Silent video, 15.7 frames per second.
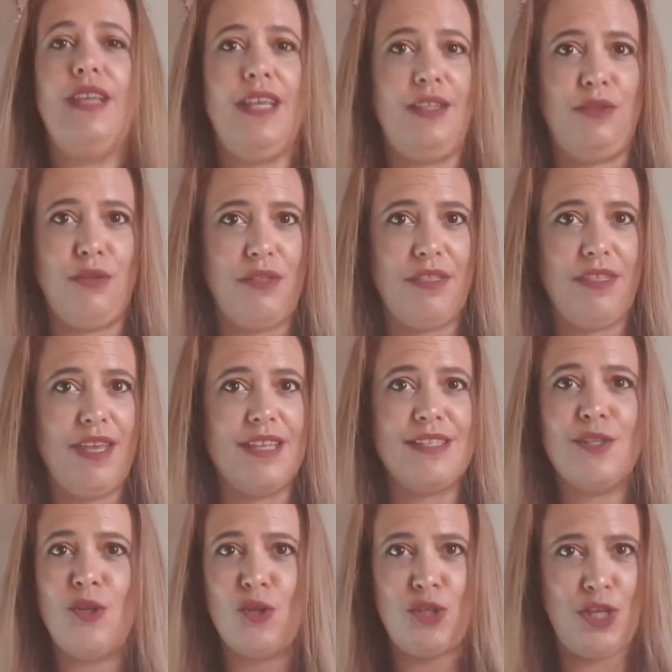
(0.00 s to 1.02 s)

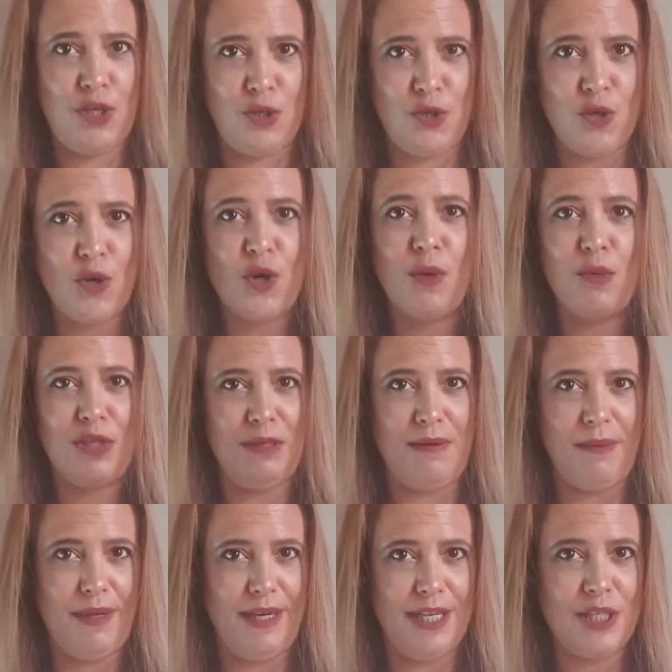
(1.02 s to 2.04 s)
Entonces no sé yo cómo se
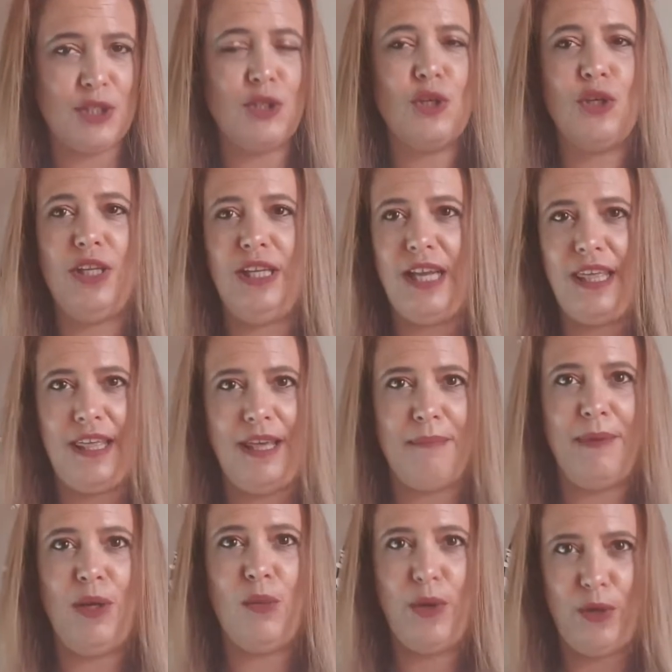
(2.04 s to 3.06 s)
va a ver esto ni nada,
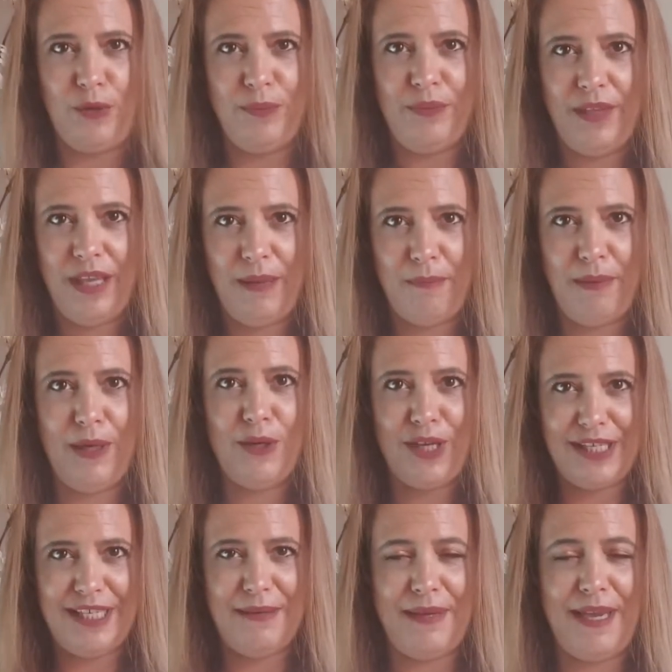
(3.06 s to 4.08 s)
pero bueno, espero
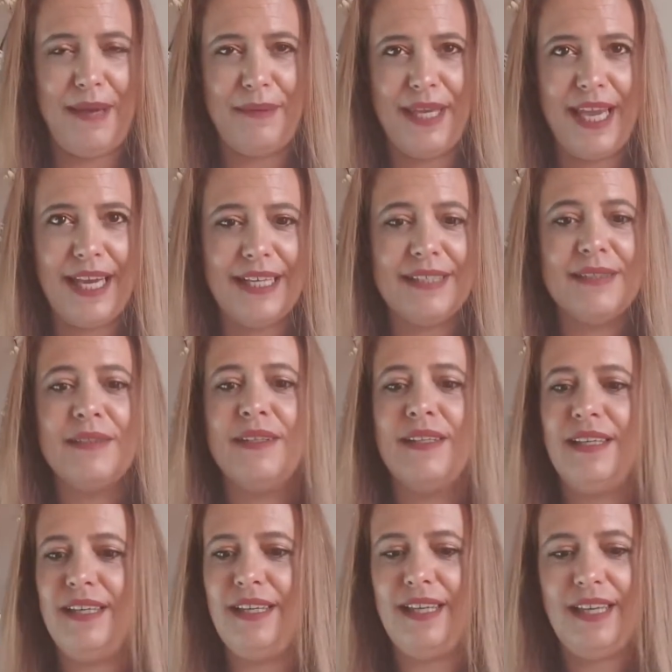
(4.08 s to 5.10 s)
que se vea bien.
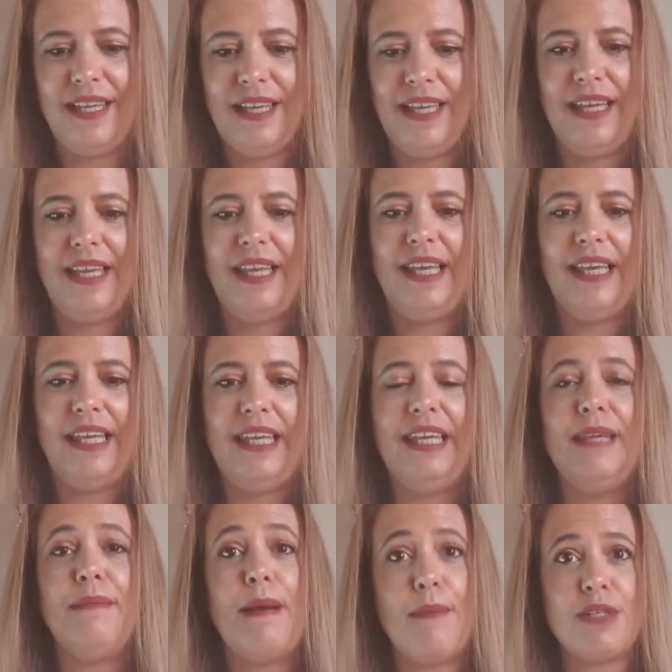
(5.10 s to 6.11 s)

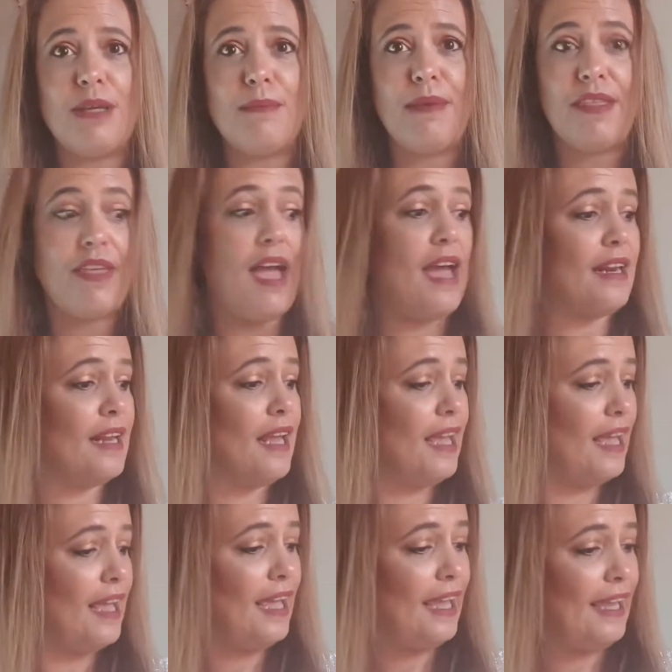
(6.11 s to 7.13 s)
Y vamos a empezar,
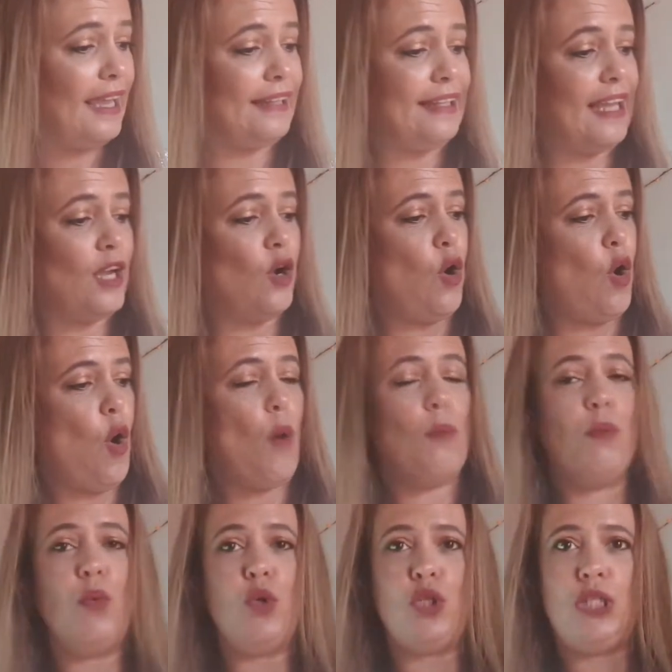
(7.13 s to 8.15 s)
que tengo
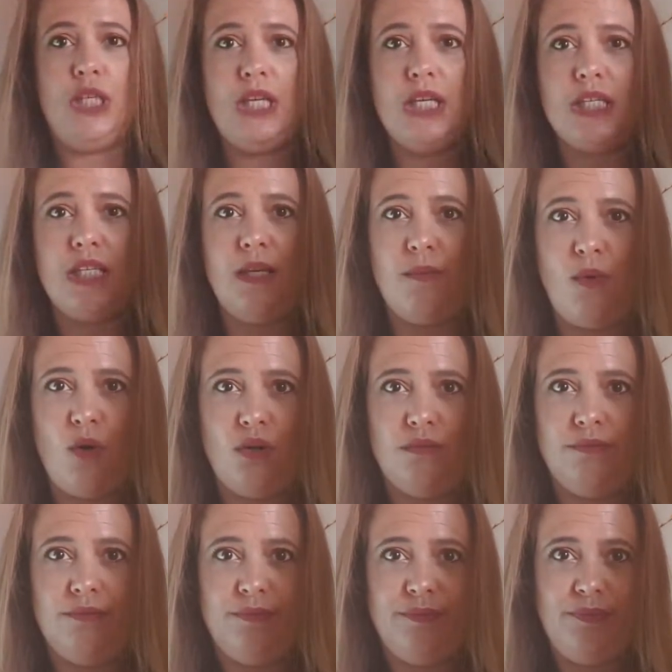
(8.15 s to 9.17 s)

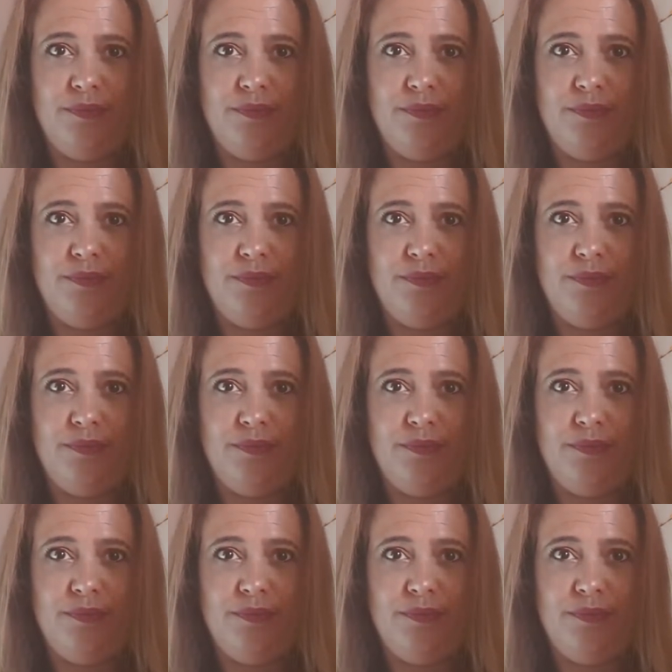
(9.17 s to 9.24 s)
muchísimo